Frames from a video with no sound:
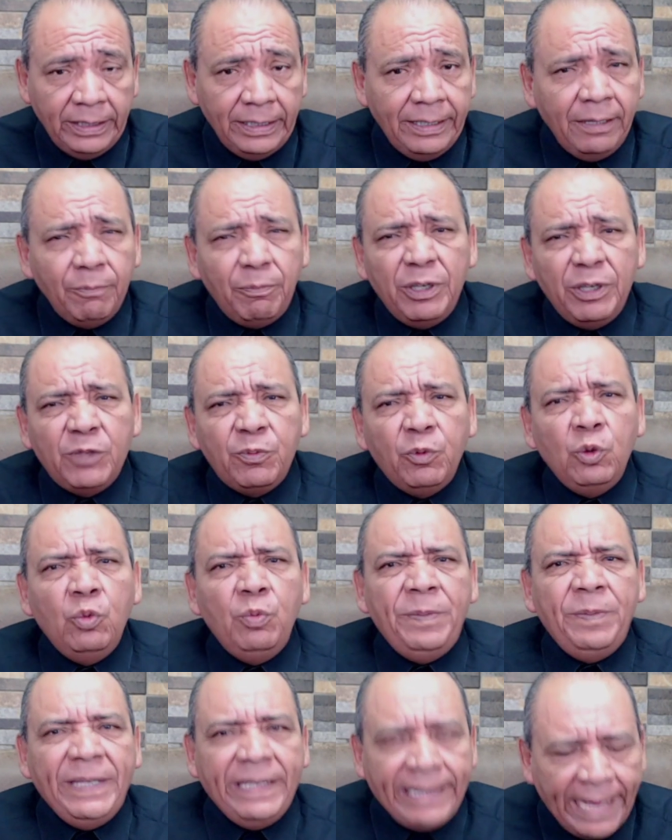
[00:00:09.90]
Pues un
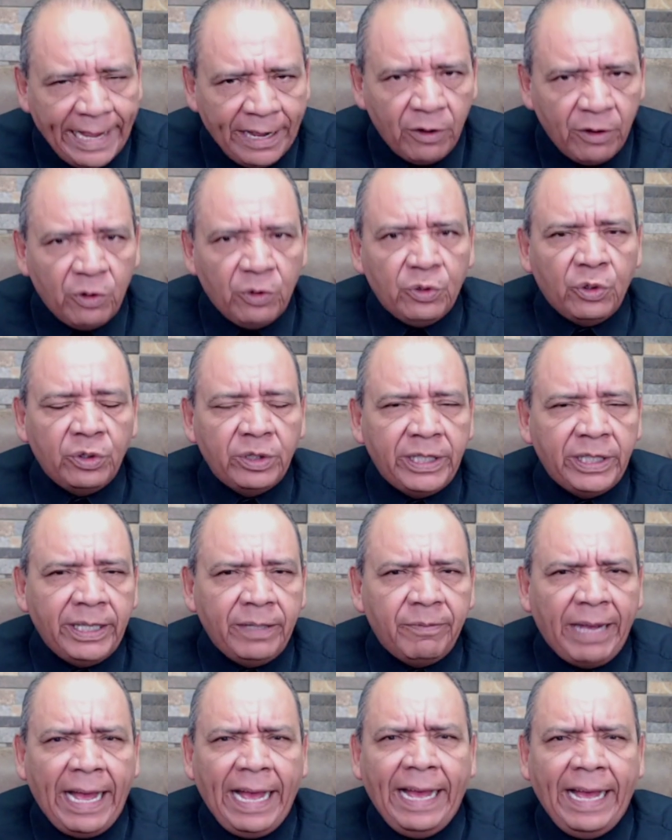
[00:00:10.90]
video donde
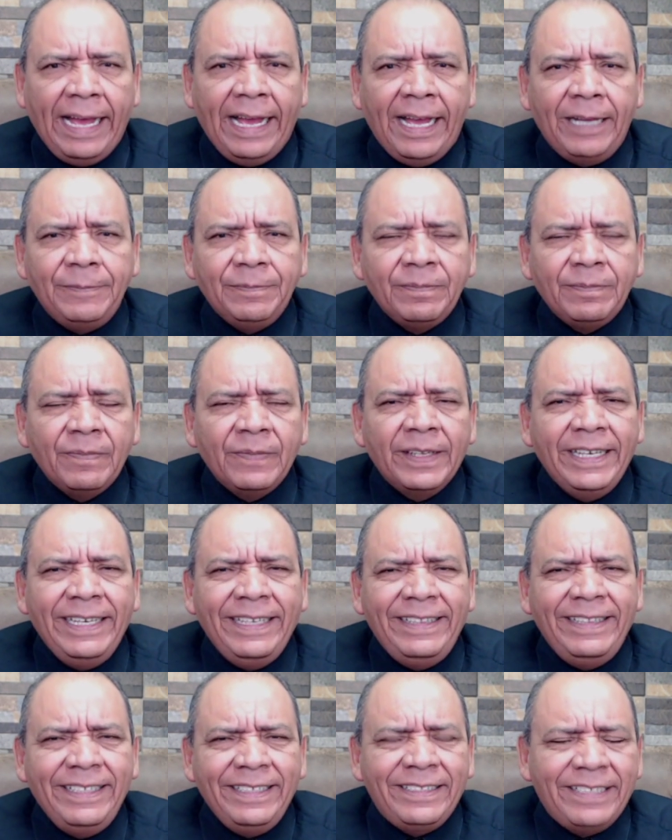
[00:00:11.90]
va y
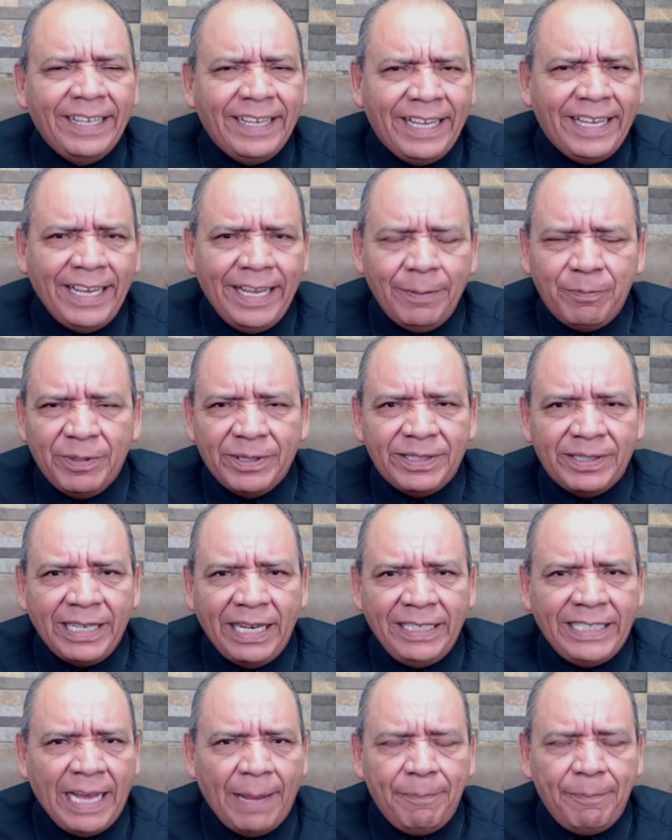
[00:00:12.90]
dice que pues
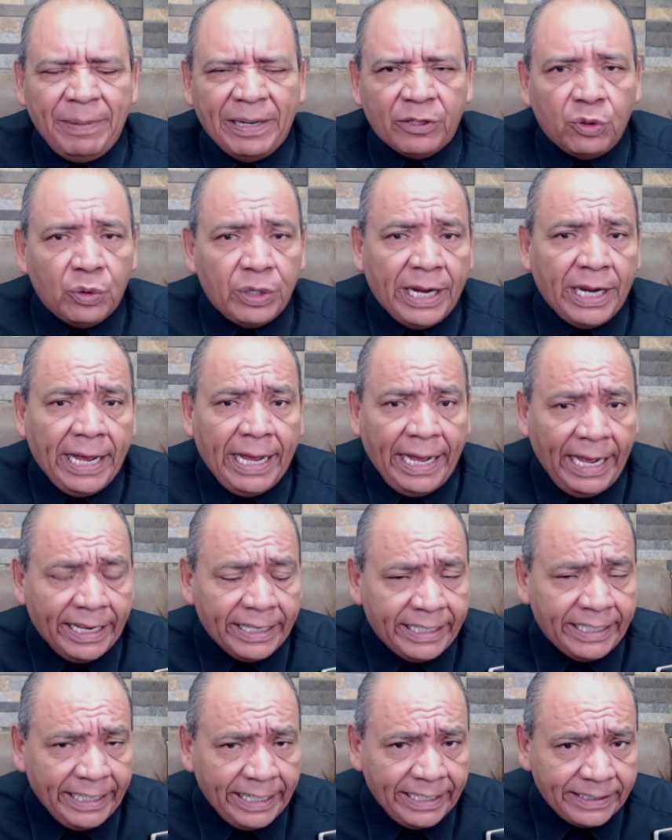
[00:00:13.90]
él ya perdona a
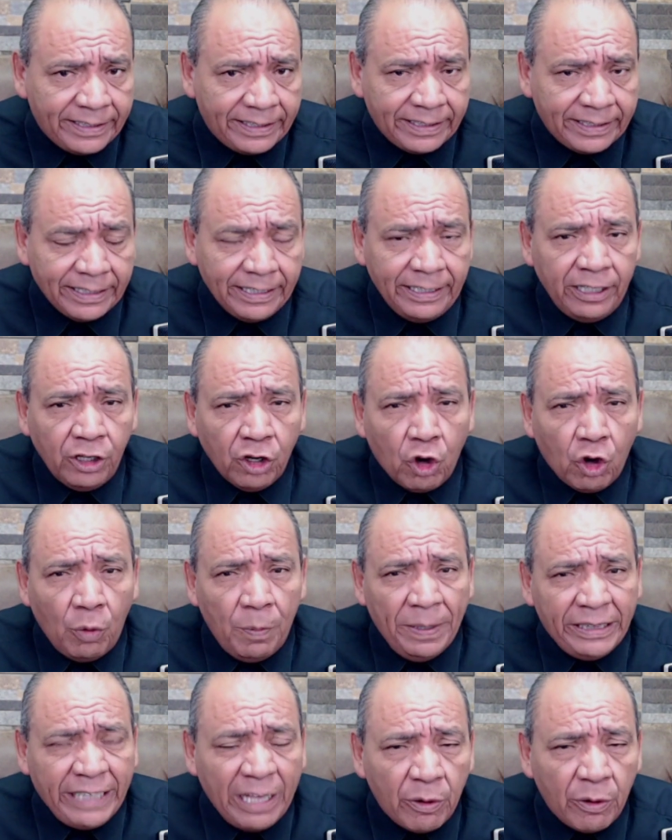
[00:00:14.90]
quienes
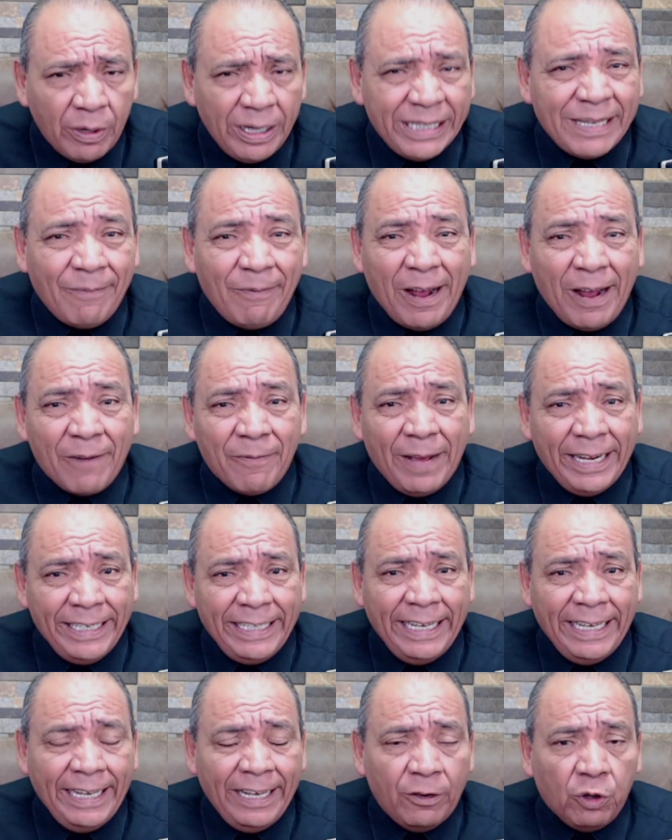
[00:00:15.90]
cometieron esa
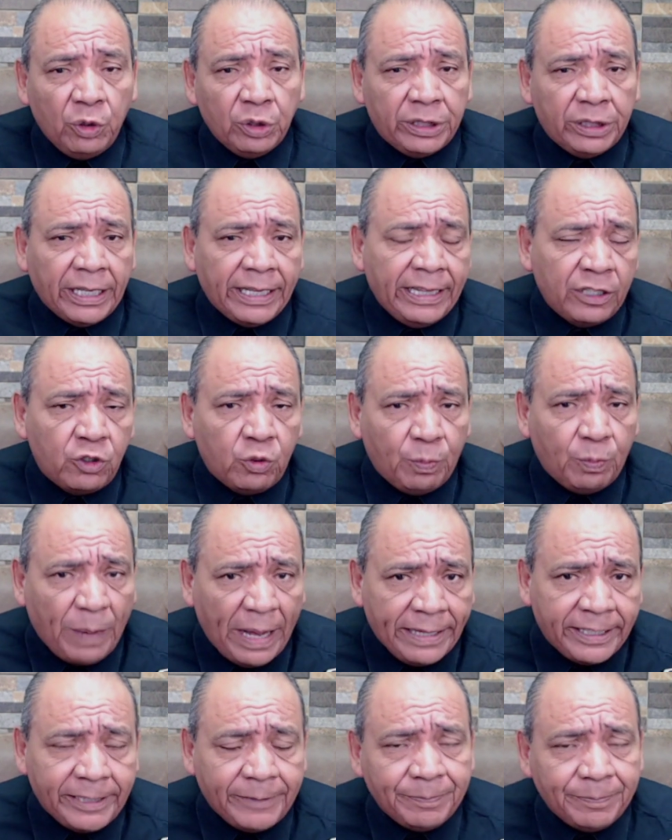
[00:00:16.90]
barbarie en contra de su
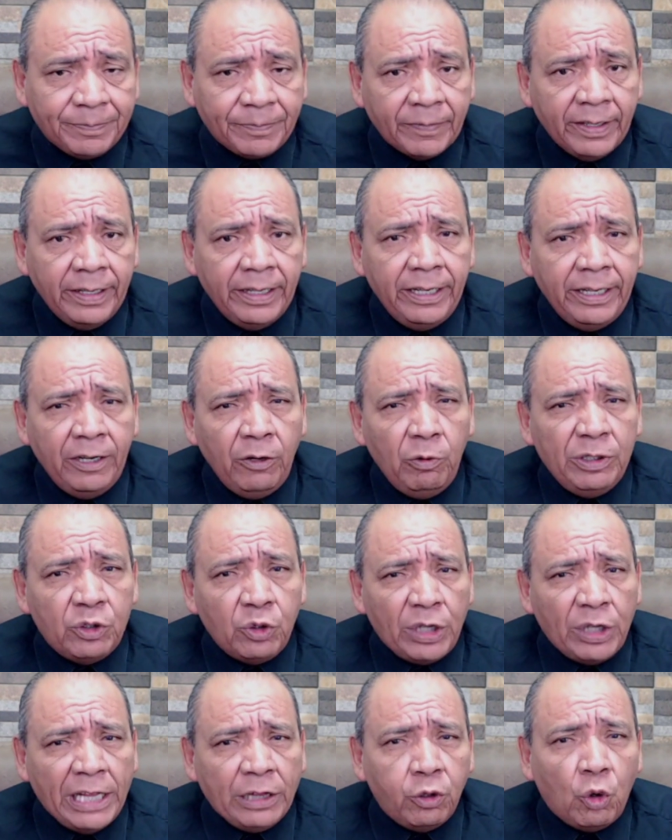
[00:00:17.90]
padre. Luis
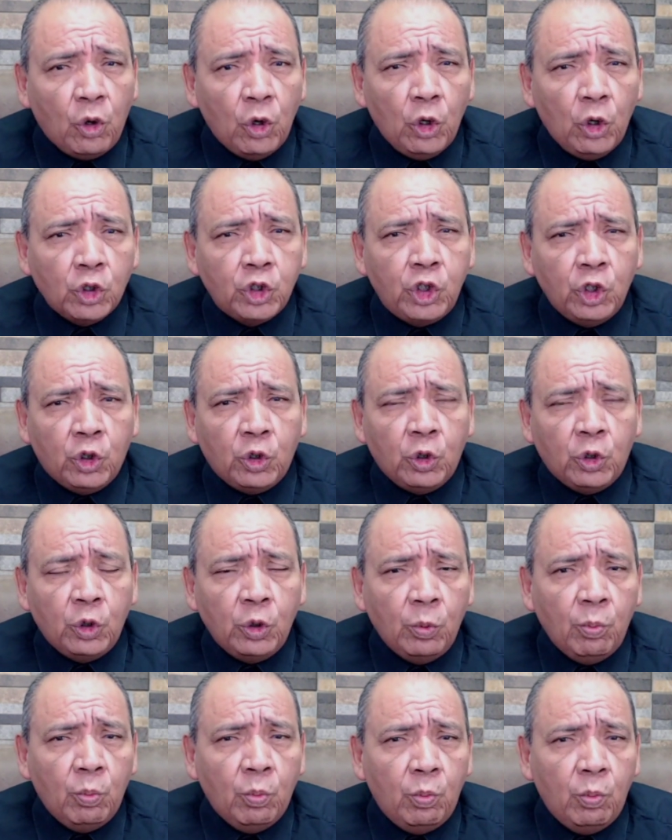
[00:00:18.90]
Donaldo Colosio,
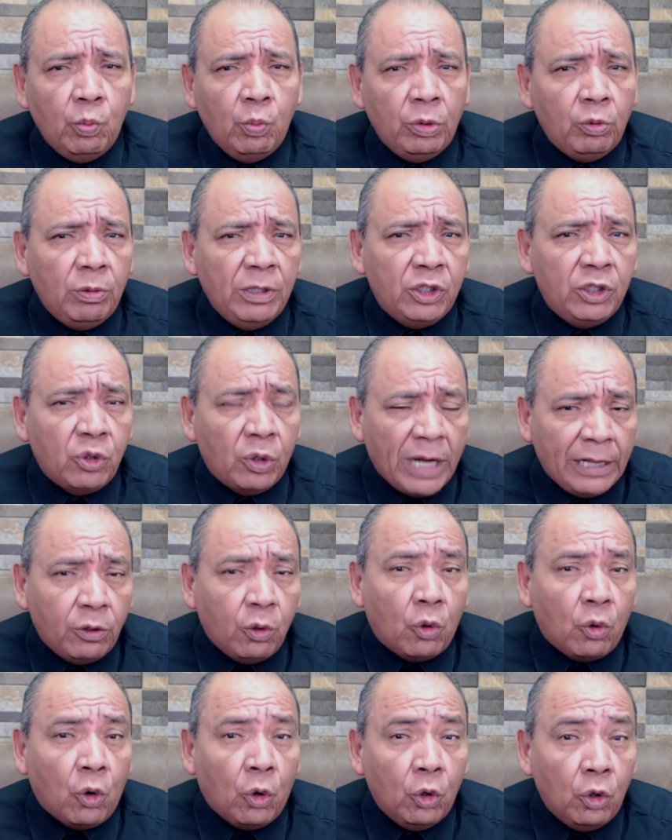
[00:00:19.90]
Luis
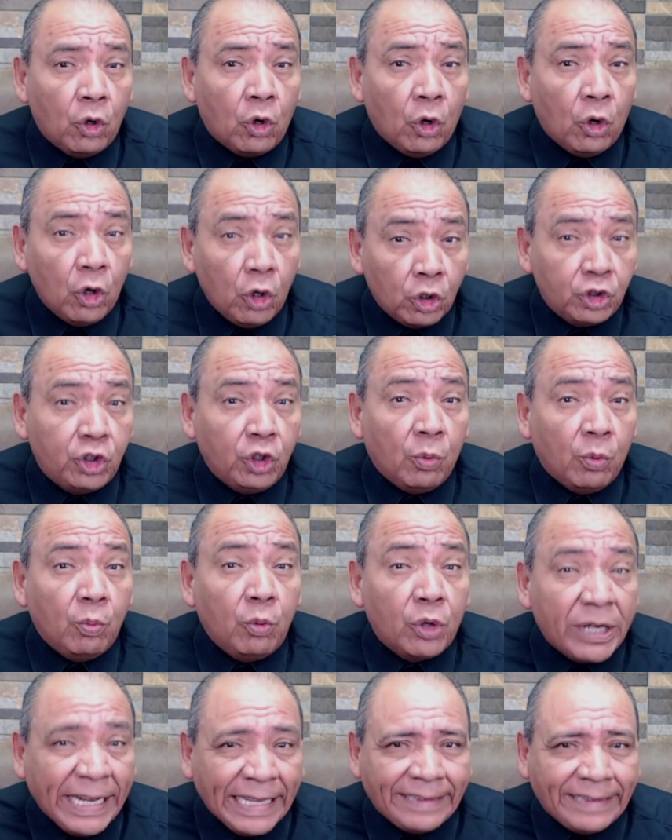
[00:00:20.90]
Donaldo Colosio
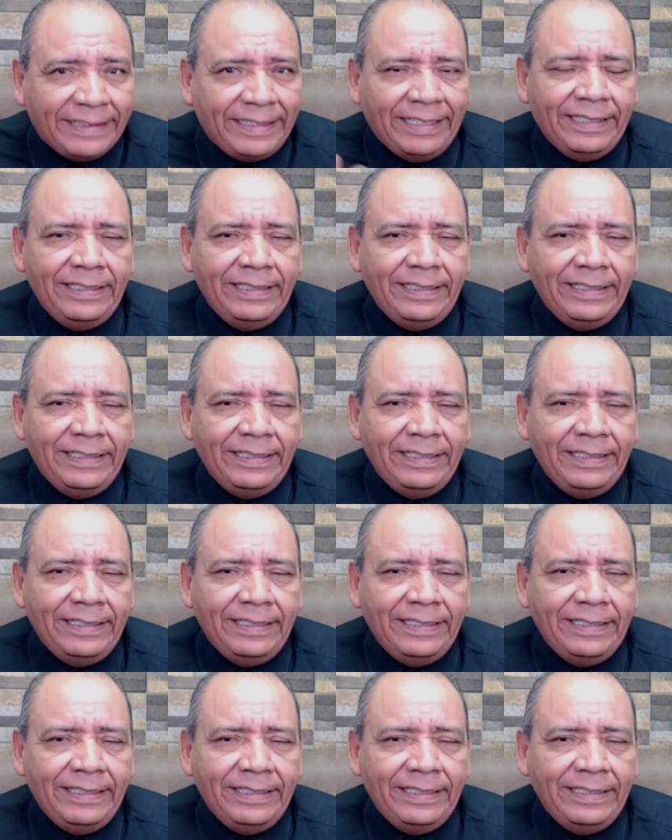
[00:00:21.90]
Murrieta,